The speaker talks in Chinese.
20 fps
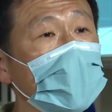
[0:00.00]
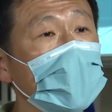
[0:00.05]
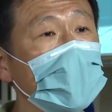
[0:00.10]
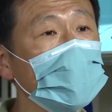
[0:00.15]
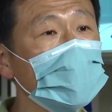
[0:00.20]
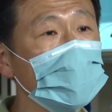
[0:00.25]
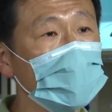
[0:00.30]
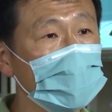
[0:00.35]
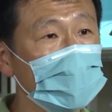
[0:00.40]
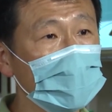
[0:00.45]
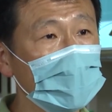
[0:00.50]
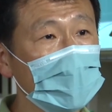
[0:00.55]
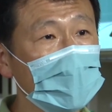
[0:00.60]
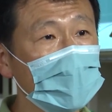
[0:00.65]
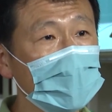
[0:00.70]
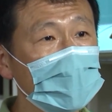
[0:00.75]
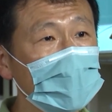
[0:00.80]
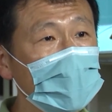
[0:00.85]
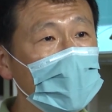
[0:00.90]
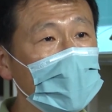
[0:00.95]
挨户，
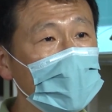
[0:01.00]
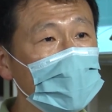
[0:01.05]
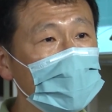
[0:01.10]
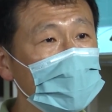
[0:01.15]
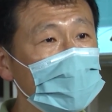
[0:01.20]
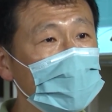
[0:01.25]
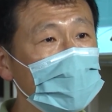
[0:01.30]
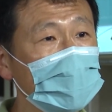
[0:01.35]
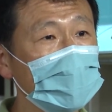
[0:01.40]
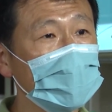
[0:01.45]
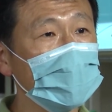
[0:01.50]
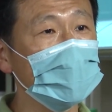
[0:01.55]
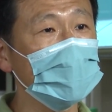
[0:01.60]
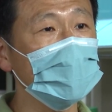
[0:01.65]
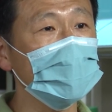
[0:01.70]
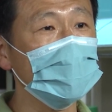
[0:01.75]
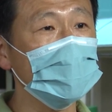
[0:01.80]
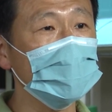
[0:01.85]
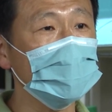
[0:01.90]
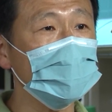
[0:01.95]
呃
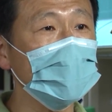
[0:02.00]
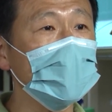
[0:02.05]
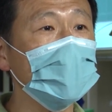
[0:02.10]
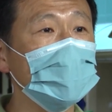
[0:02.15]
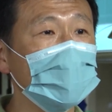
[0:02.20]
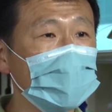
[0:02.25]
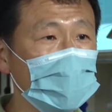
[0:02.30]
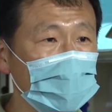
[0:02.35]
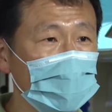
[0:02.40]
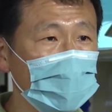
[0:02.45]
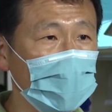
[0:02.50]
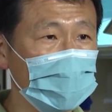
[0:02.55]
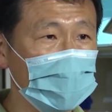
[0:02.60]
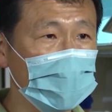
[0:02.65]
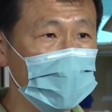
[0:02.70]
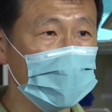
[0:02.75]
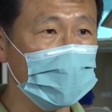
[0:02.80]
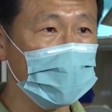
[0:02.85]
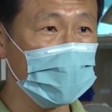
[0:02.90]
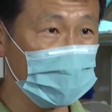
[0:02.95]
说服我
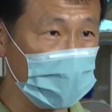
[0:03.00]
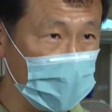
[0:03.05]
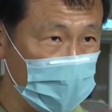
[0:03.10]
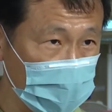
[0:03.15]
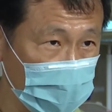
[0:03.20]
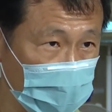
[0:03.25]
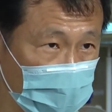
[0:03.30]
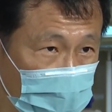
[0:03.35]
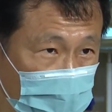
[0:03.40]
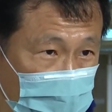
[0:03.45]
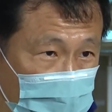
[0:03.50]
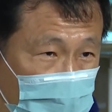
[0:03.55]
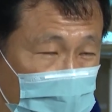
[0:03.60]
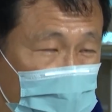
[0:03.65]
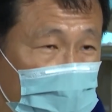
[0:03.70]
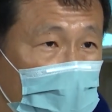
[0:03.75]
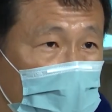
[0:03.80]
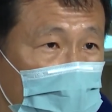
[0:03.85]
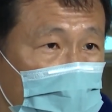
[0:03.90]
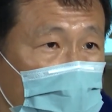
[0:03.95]
们这边的
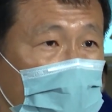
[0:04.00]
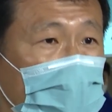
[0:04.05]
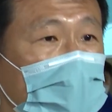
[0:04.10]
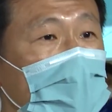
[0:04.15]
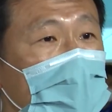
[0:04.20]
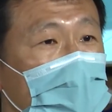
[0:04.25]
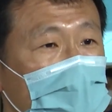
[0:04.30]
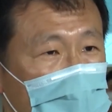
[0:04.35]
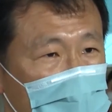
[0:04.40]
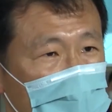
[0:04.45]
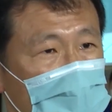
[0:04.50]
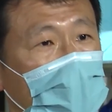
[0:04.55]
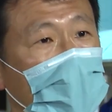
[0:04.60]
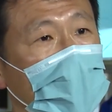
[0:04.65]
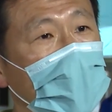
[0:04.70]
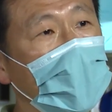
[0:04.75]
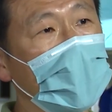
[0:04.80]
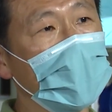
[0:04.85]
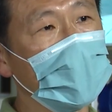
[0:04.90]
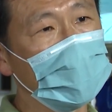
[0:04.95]
年长者
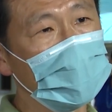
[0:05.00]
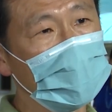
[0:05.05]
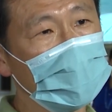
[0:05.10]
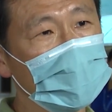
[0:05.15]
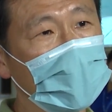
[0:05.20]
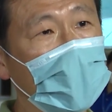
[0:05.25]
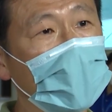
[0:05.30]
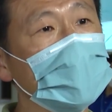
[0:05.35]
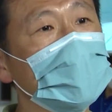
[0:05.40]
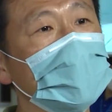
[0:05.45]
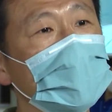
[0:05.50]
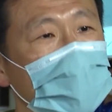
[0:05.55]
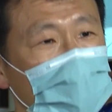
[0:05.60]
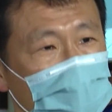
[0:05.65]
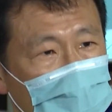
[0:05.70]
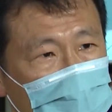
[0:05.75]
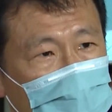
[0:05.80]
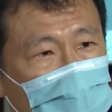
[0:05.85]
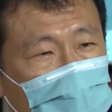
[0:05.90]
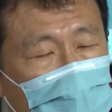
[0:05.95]
下来打针。
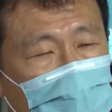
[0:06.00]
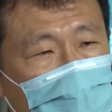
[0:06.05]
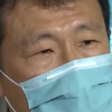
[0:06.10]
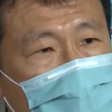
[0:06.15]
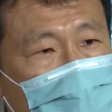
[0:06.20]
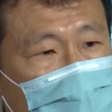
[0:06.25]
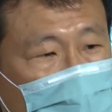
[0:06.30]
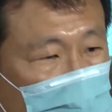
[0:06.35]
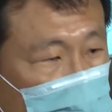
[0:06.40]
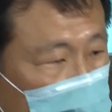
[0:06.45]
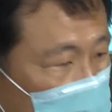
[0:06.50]
所以